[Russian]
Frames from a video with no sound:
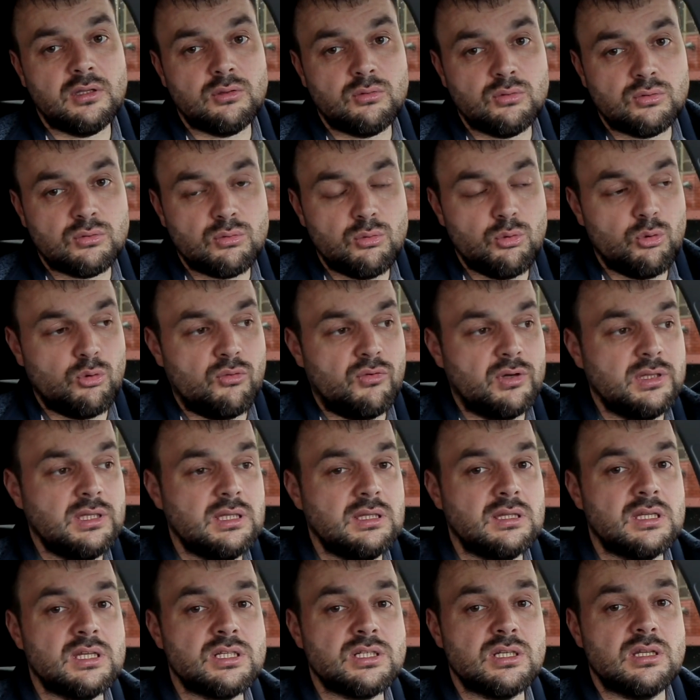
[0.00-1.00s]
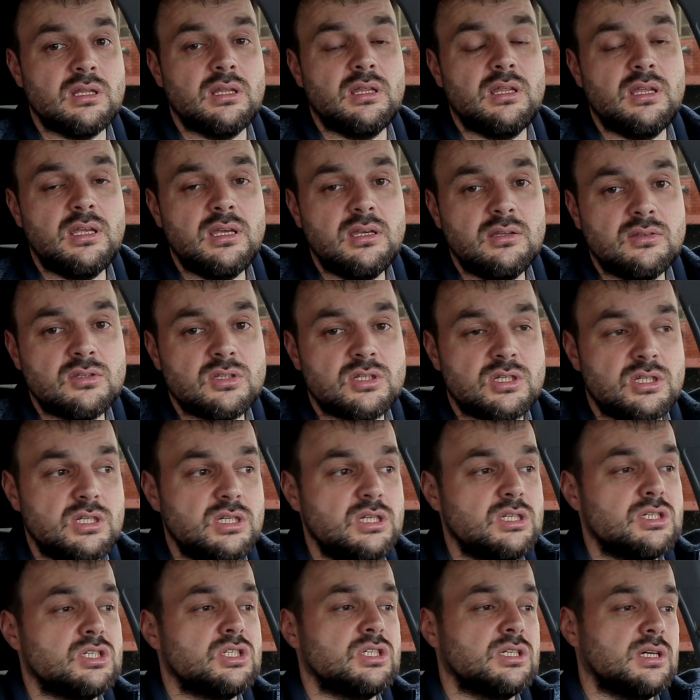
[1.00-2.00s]
эту струйку воды даже не
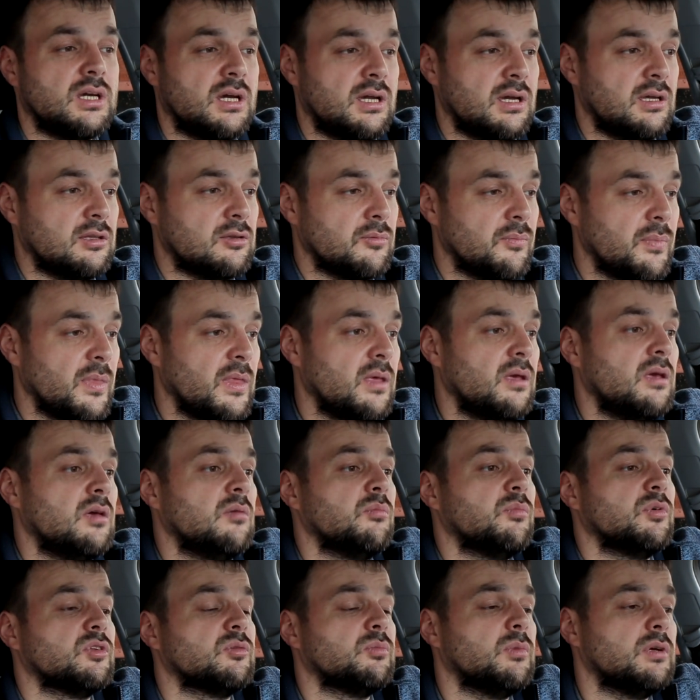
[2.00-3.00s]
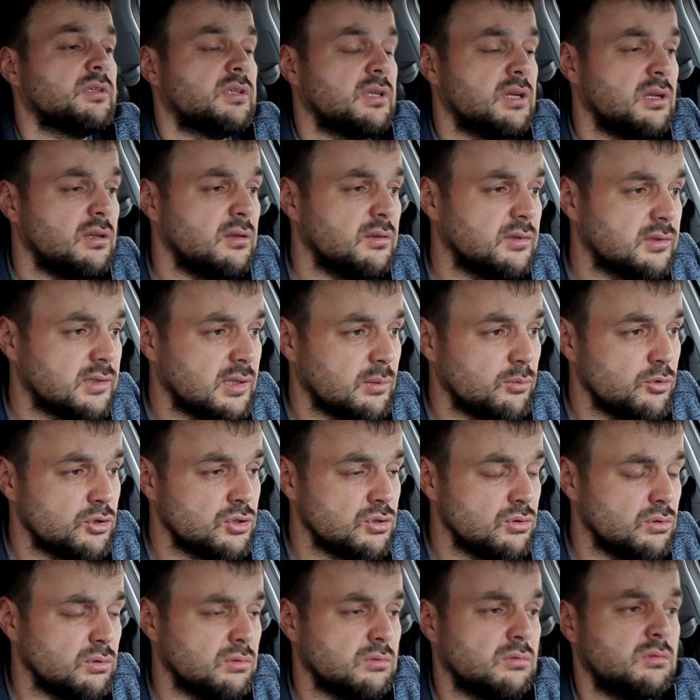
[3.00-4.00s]
счищает. Посмотрел на саму
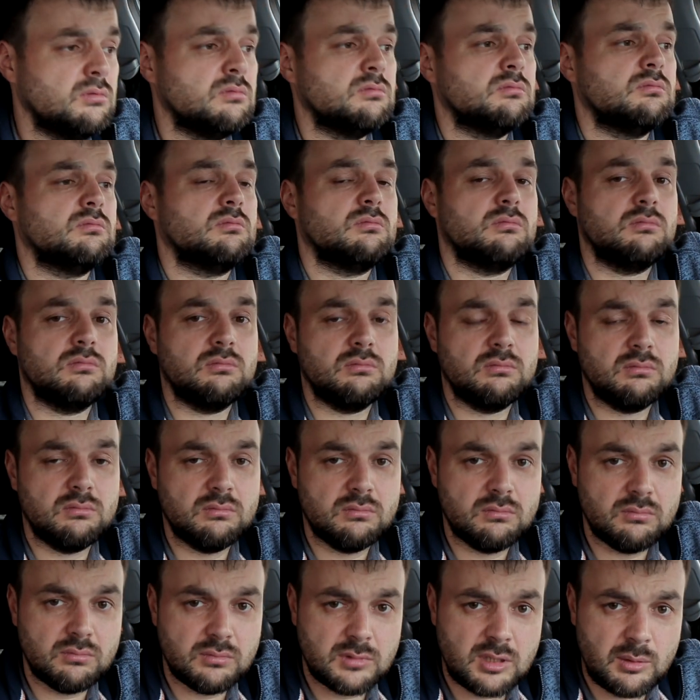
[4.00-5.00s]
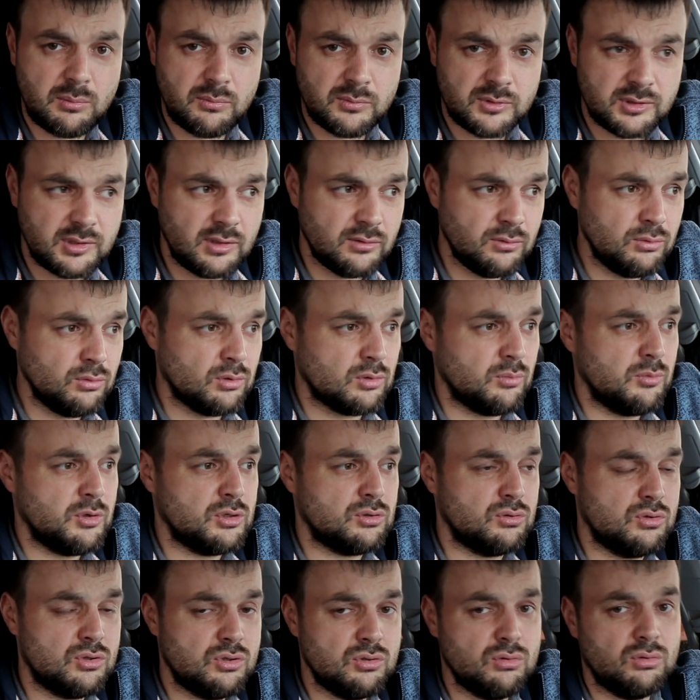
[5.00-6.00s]
щетку, там зазор
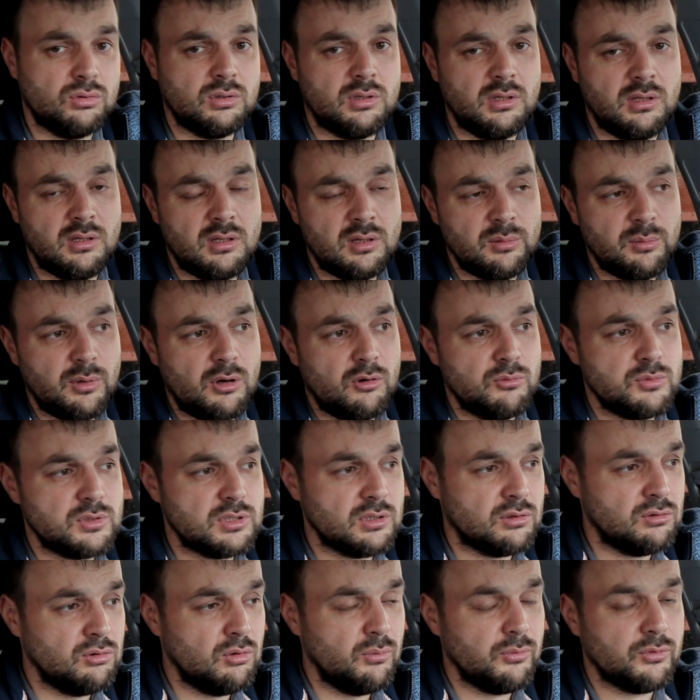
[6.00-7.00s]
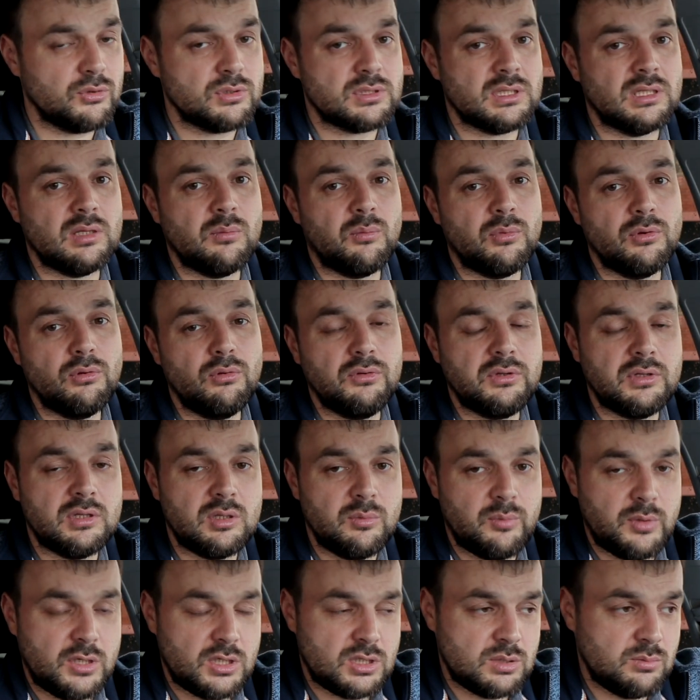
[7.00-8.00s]
между щеткой и лобовым стеклом, то есть она плотно
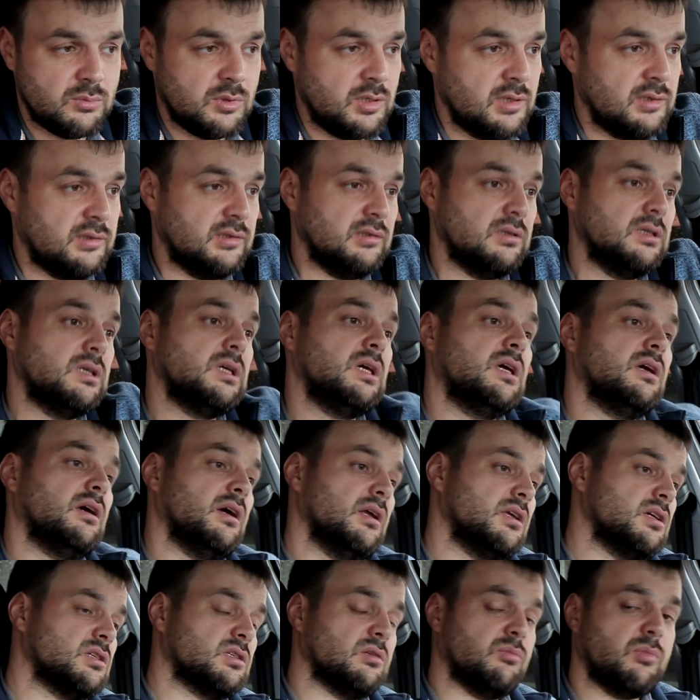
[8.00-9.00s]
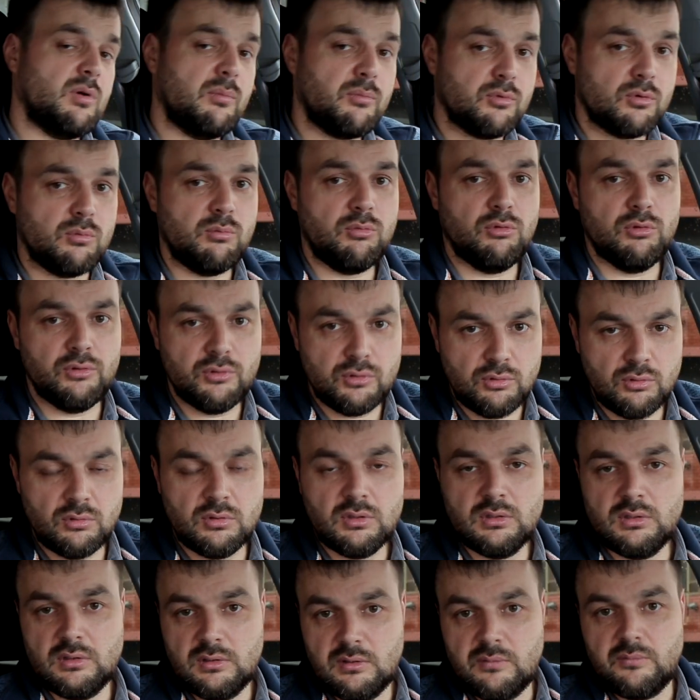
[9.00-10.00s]
не прижимается. Конечно, попробовал ее
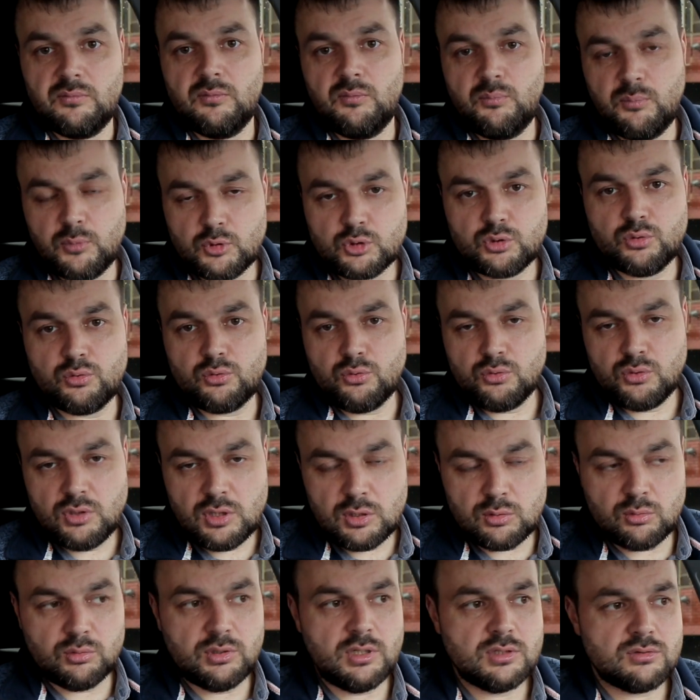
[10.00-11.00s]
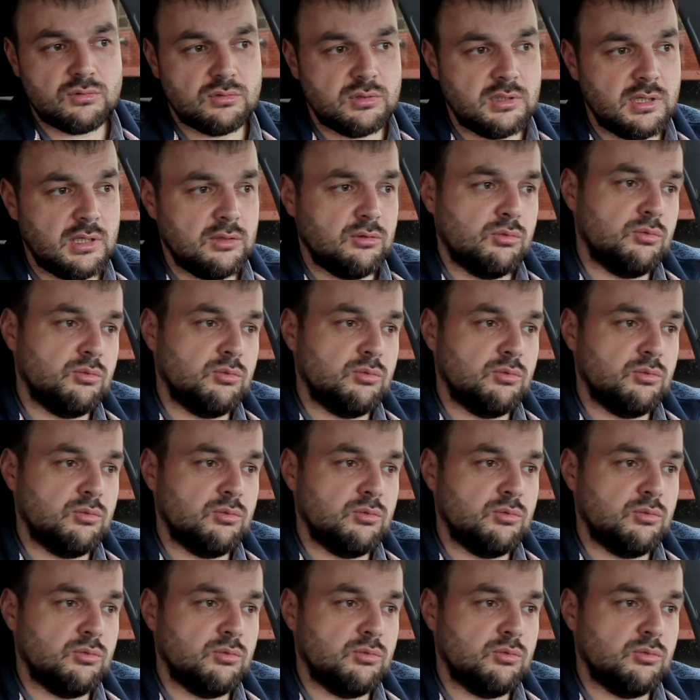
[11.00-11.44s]
пошурудить туда-сюда,